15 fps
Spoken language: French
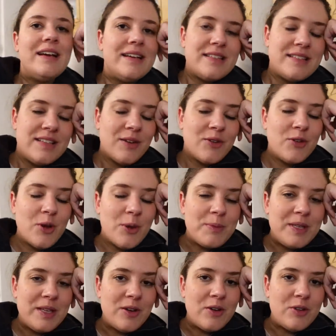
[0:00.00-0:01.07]
s'est
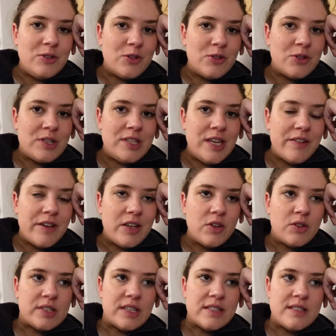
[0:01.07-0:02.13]
endormi euh, dans notre lit avec
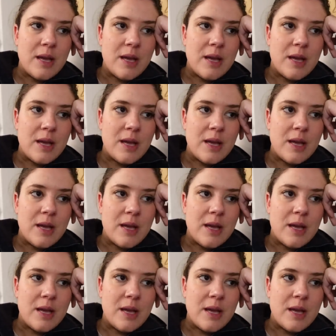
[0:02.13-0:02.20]
Quentin.